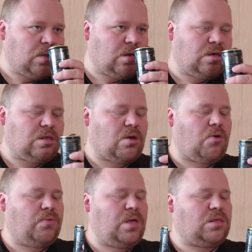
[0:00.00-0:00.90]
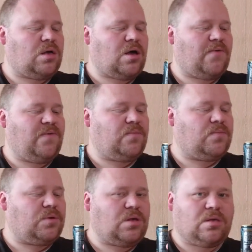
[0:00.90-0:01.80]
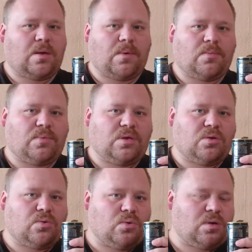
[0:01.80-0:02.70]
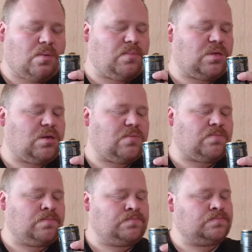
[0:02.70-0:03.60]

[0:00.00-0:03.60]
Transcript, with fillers: riecht es auch wieder nach Kaffee, ein bisschen, aber ein bisschen süßer, ein bisschen